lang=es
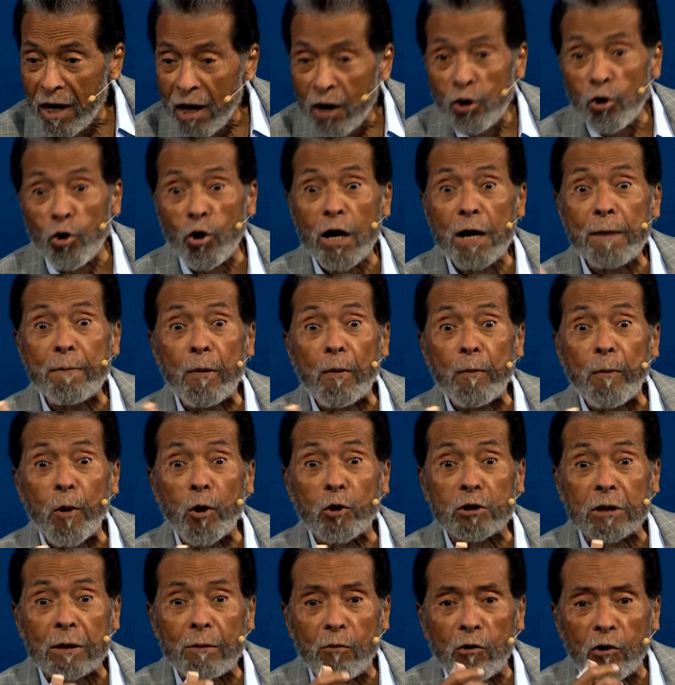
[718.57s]
Los
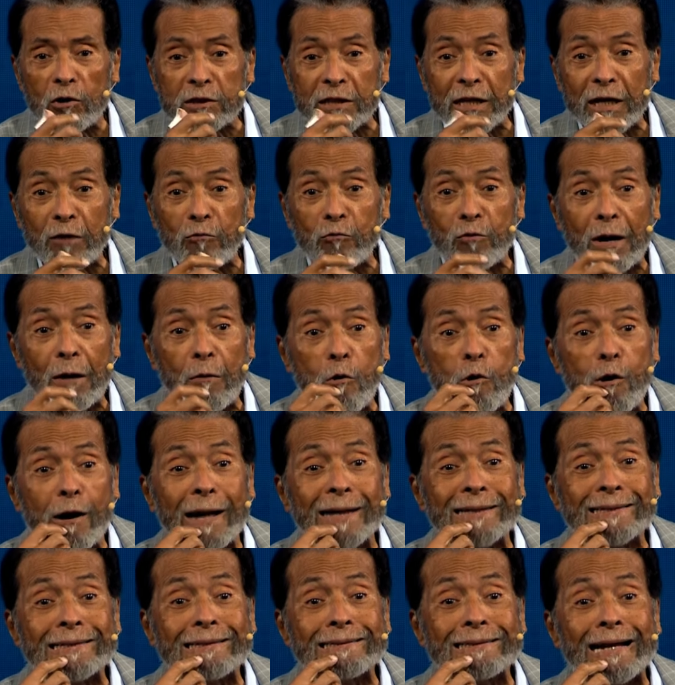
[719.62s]
hipopótamos que tienen una boca
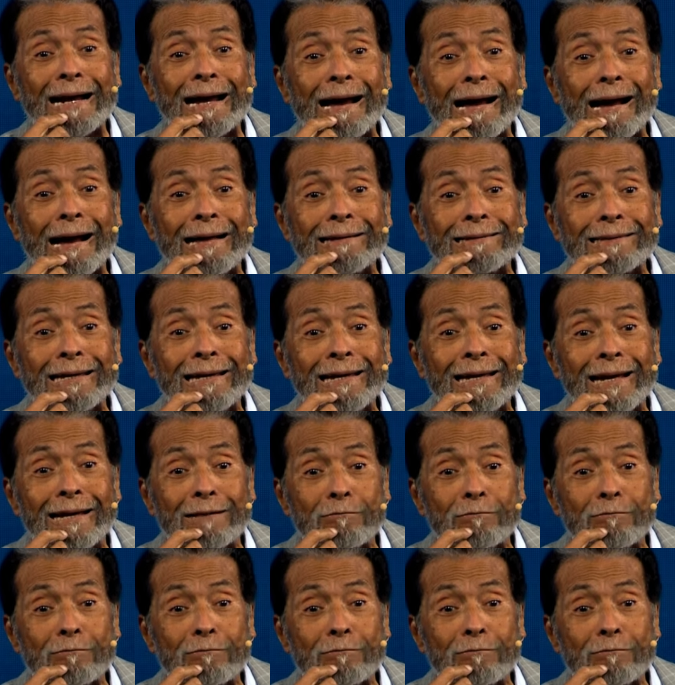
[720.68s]
que te traigan a ti y